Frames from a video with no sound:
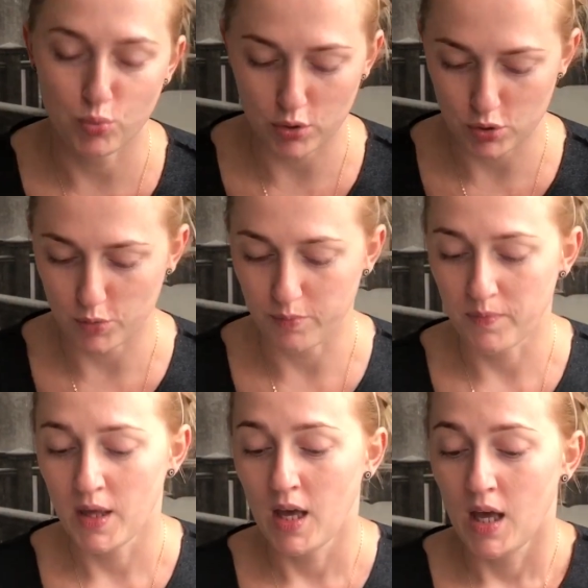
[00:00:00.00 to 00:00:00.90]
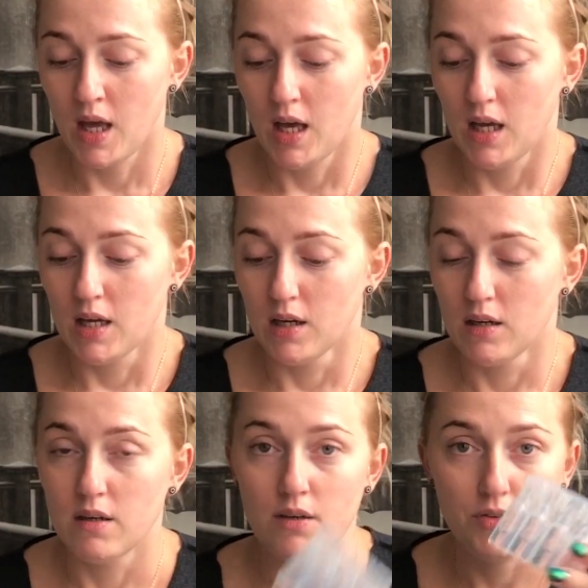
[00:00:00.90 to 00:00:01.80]
пользуем.
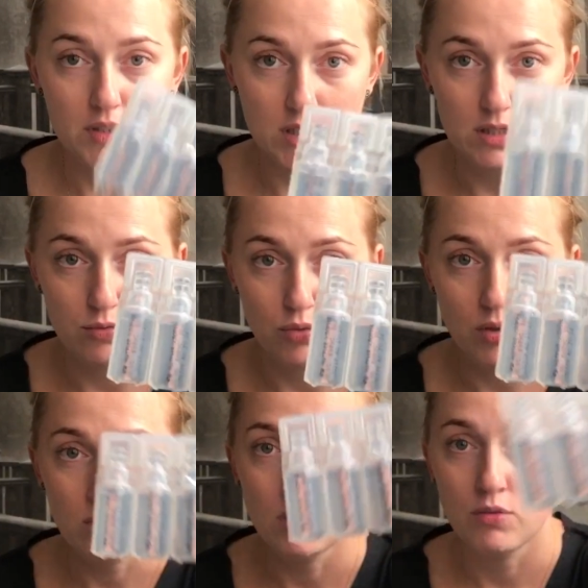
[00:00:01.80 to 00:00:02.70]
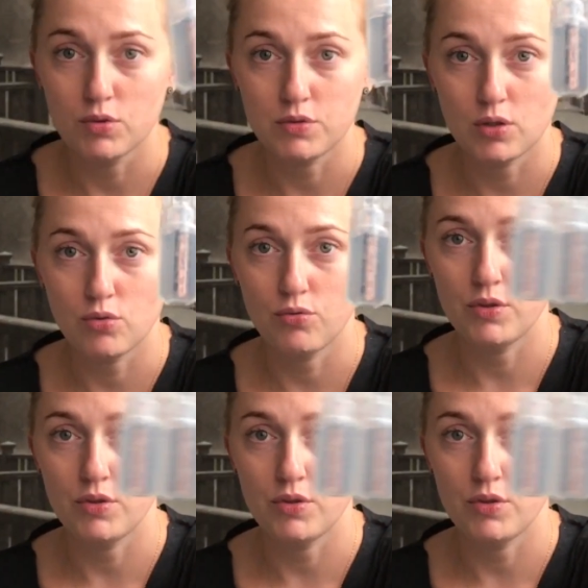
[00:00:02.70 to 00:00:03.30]
Физраствор, вот в таком